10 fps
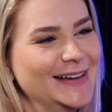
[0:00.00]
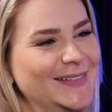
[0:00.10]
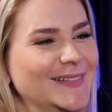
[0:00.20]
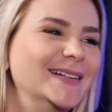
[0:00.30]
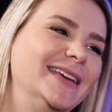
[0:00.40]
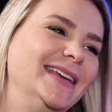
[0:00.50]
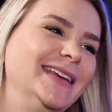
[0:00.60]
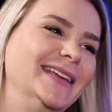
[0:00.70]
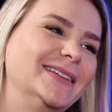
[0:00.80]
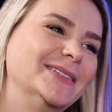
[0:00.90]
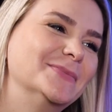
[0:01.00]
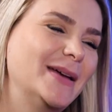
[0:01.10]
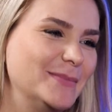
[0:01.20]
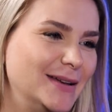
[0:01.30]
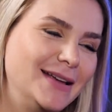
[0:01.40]
Oi, tudo
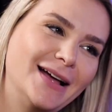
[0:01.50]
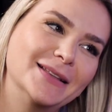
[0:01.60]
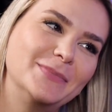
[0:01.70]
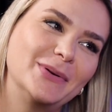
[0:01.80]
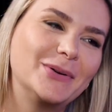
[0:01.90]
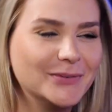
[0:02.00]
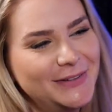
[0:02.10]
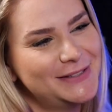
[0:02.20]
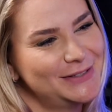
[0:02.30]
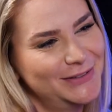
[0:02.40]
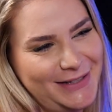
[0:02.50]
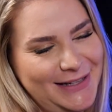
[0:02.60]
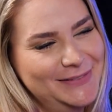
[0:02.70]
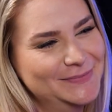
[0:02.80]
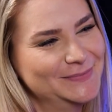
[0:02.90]
bem? Obrigada pelo convite, adorei. Eu
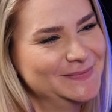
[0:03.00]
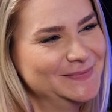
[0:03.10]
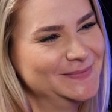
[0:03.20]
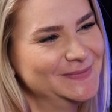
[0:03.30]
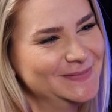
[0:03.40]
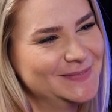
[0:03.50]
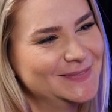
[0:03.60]
que agradeço uhum. pelo